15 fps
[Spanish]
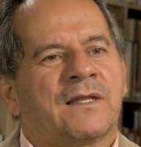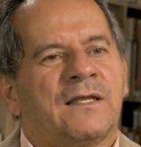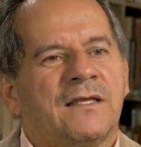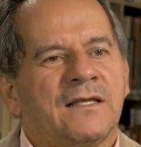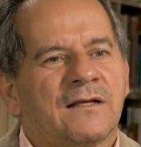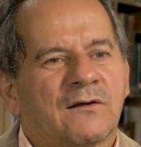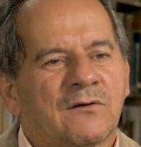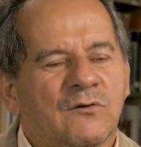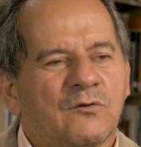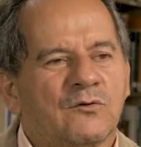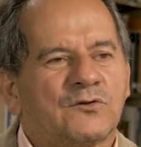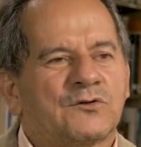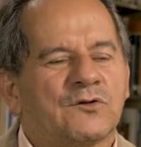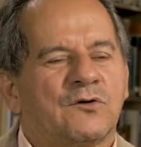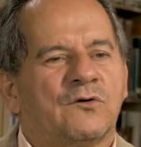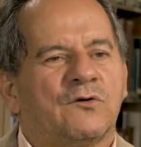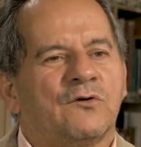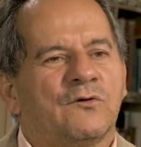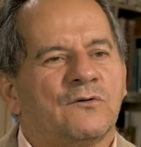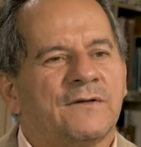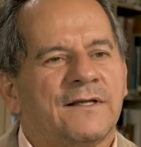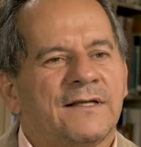
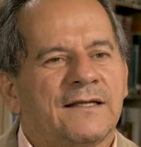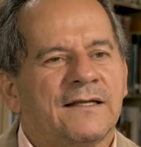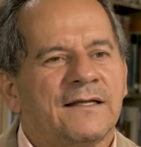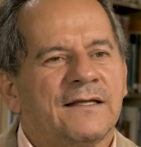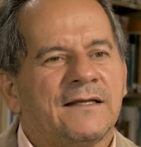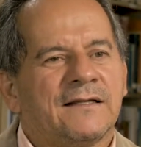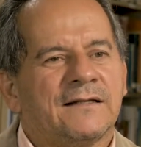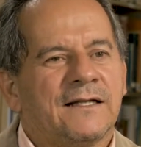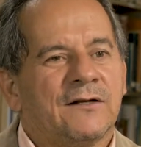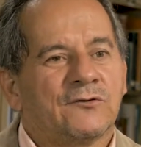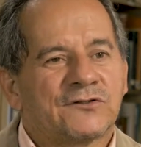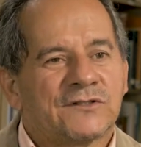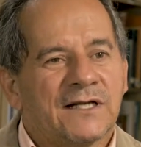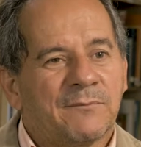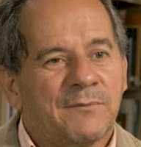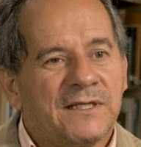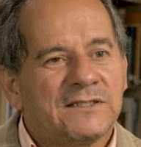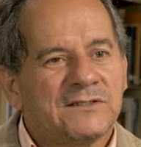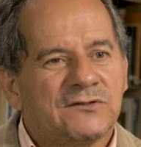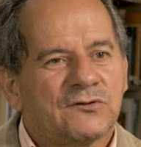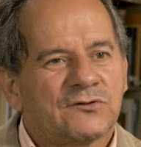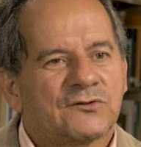incluso de, los
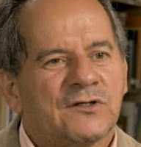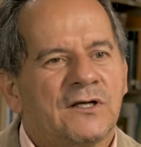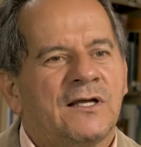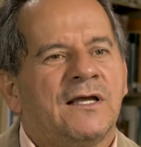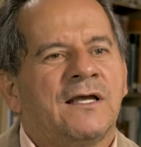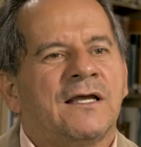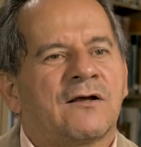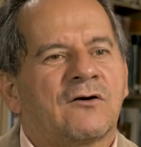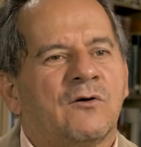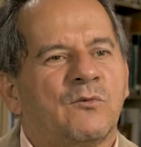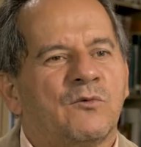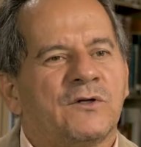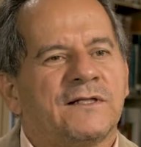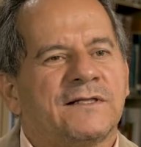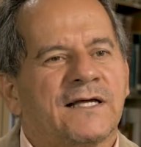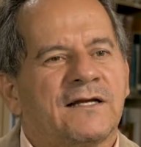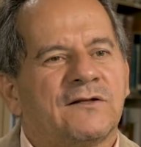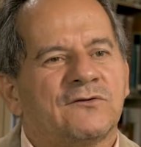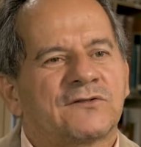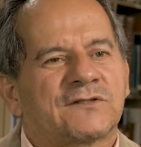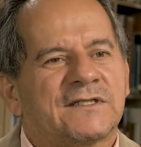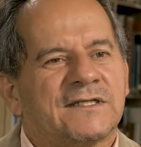servicios
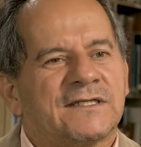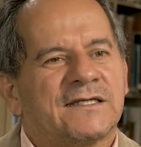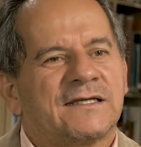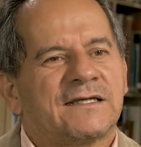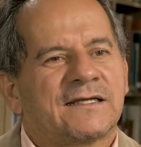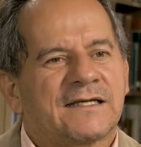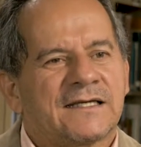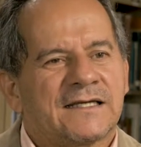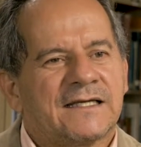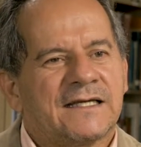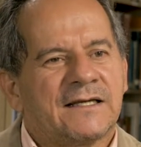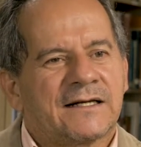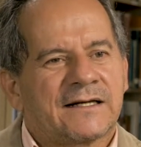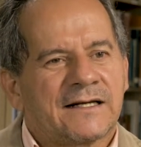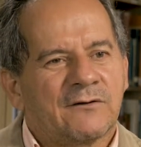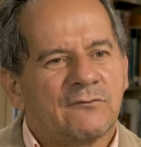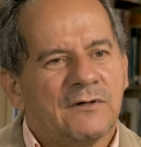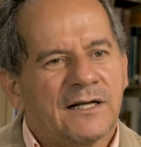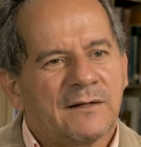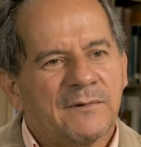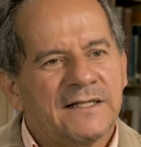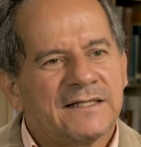comunitarios que,
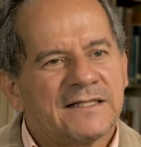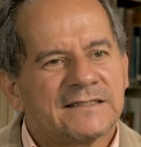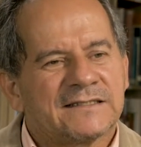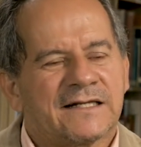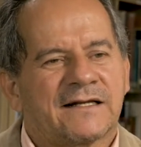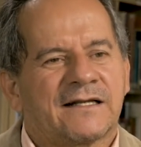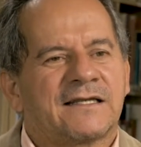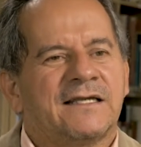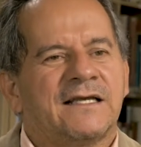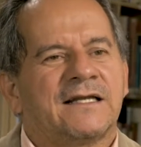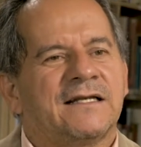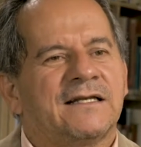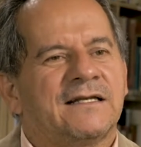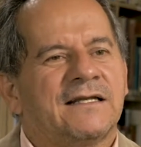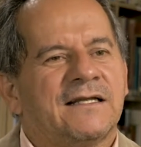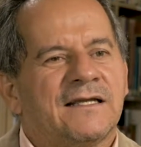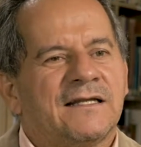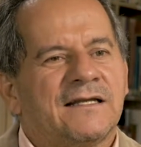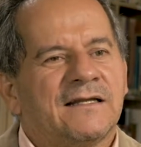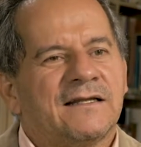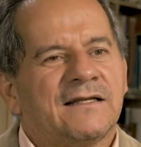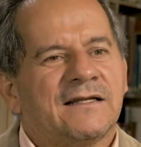regularmente se requieren
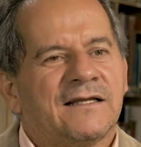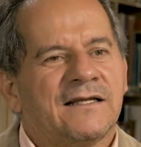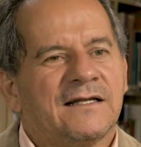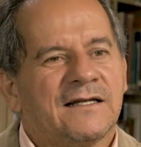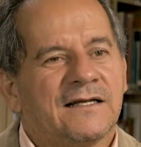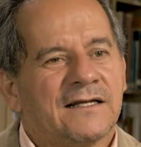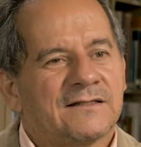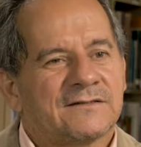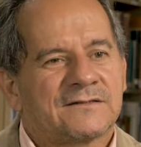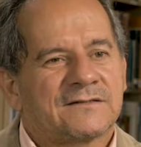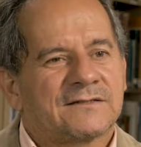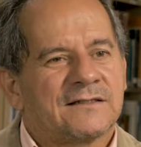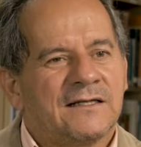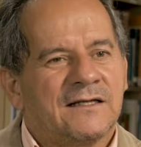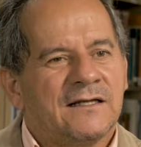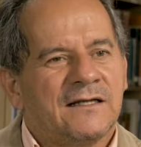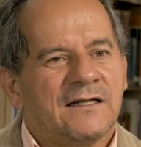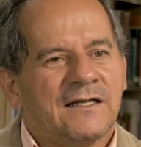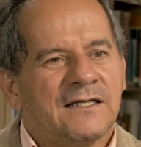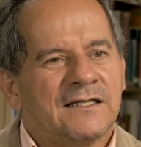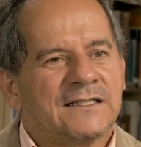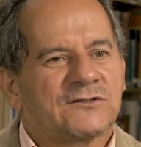en,
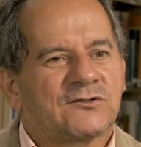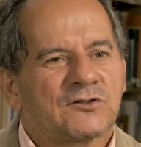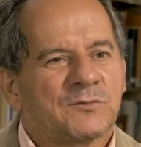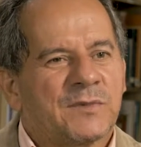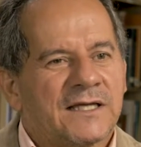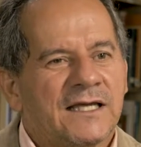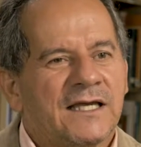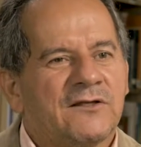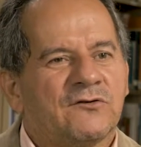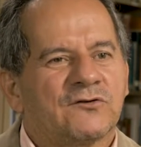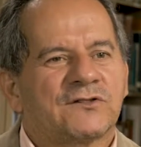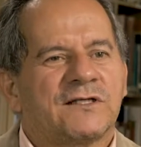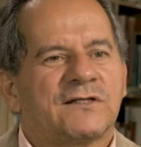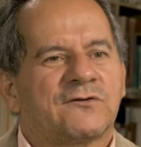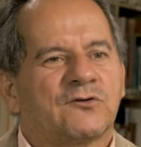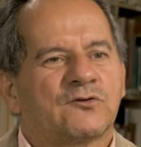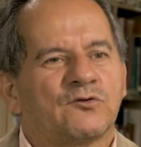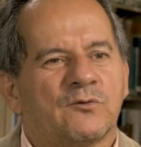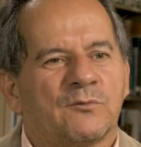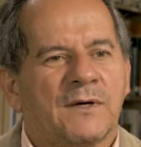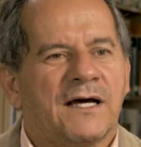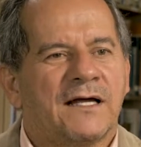en, estos pequeños centros
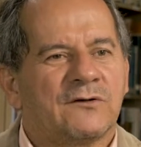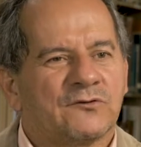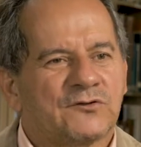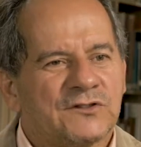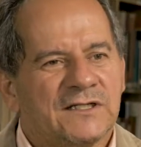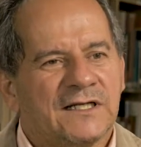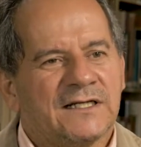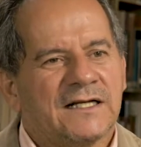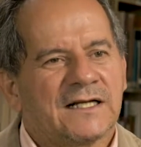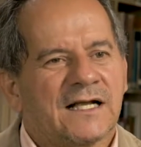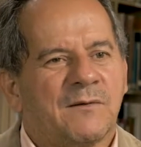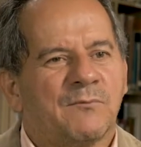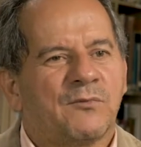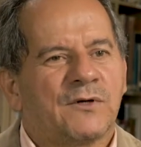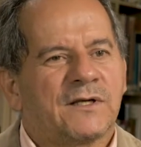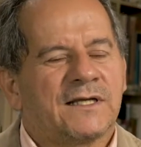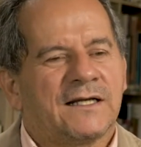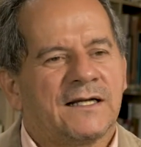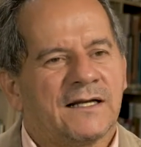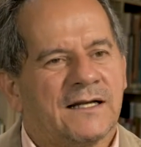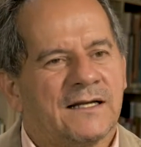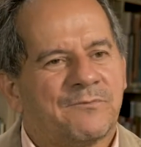urbanos y en el campo en
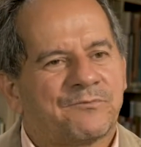general.